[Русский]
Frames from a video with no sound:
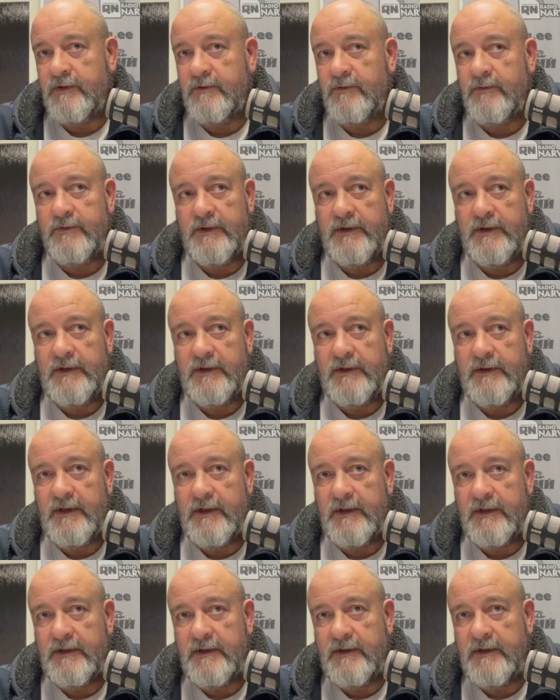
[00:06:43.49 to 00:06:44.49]
У них,
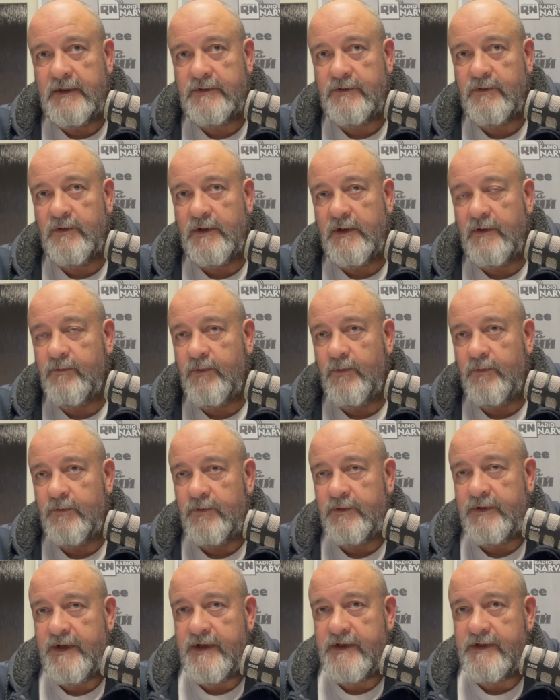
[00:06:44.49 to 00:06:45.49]
я насколько
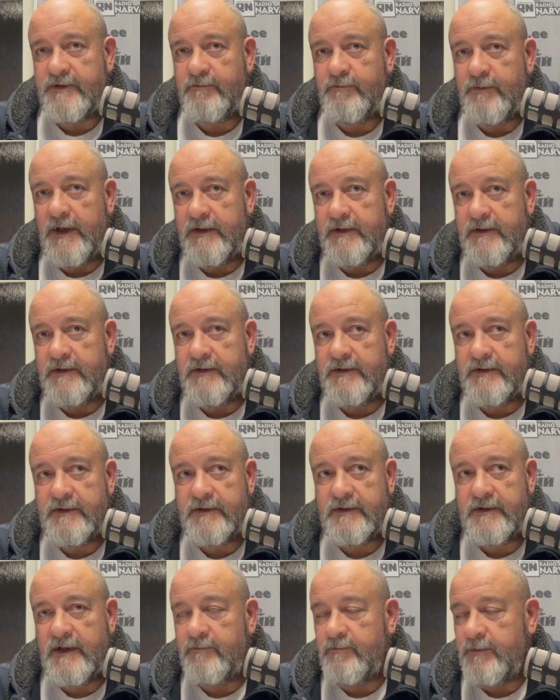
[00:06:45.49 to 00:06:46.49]
помню, 35 из
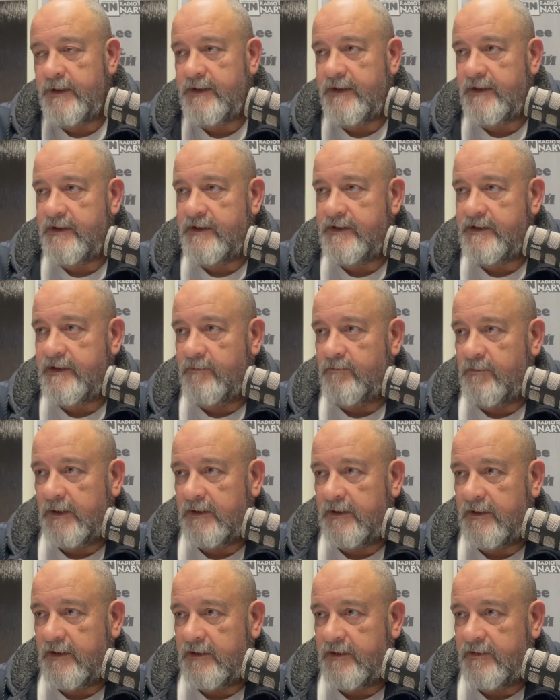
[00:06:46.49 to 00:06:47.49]
150
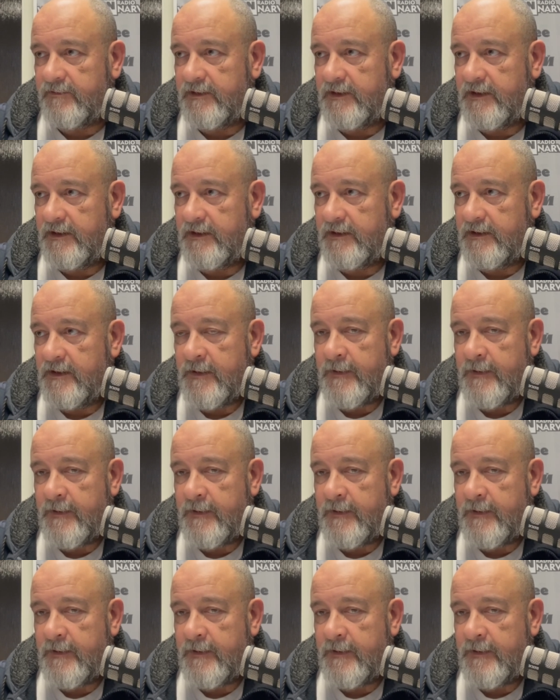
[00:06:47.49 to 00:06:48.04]
мандатов, да?